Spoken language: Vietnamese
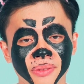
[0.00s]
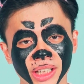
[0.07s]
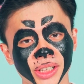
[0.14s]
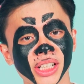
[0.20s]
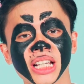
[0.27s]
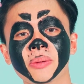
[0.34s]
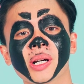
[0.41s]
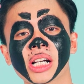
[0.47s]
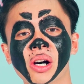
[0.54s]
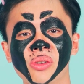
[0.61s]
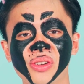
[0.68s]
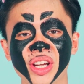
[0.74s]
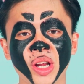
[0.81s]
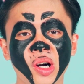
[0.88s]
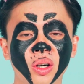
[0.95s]
và trước khi bắt đầu
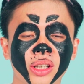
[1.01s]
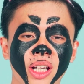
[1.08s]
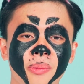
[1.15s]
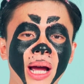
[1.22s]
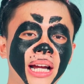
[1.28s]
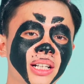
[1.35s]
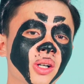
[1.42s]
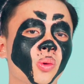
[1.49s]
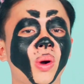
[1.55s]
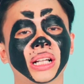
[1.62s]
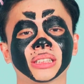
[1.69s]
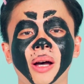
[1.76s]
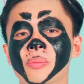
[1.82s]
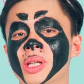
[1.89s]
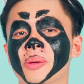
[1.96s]
video thì các bạn đừng
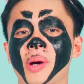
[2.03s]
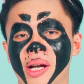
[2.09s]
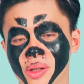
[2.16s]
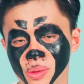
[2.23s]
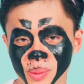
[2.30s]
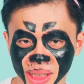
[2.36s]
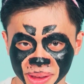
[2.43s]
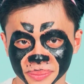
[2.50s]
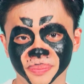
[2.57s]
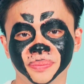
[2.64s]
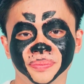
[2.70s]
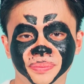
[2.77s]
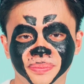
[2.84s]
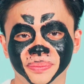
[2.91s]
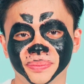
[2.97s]
quan tâm đến mặt của mình
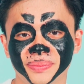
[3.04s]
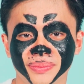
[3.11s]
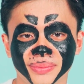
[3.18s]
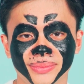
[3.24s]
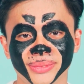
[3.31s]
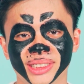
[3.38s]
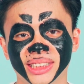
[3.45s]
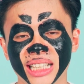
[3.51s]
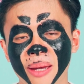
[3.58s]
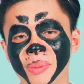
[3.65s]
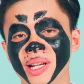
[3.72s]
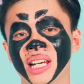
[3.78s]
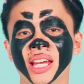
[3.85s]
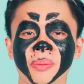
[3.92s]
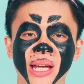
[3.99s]
xem
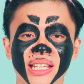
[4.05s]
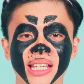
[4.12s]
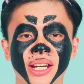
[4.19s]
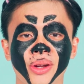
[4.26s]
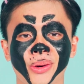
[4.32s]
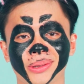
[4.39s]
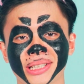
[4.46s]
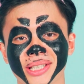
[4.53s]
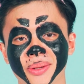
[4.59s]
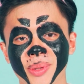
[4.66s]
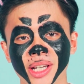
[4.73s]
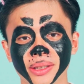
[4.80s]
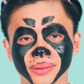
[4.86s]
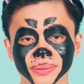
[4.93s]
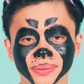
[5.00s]
em clip S channel thì sẽ
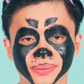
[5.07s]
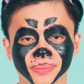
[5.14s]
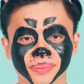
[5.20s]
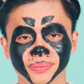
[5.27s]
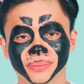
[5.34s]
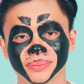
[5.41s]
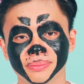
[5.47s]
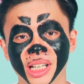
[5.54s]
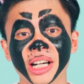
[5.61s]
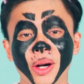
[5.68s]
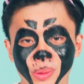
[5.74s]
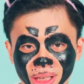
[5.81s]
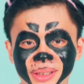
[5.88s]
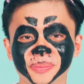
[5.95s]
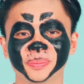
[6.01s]
biết bắt
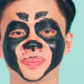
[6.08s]
đầu nhé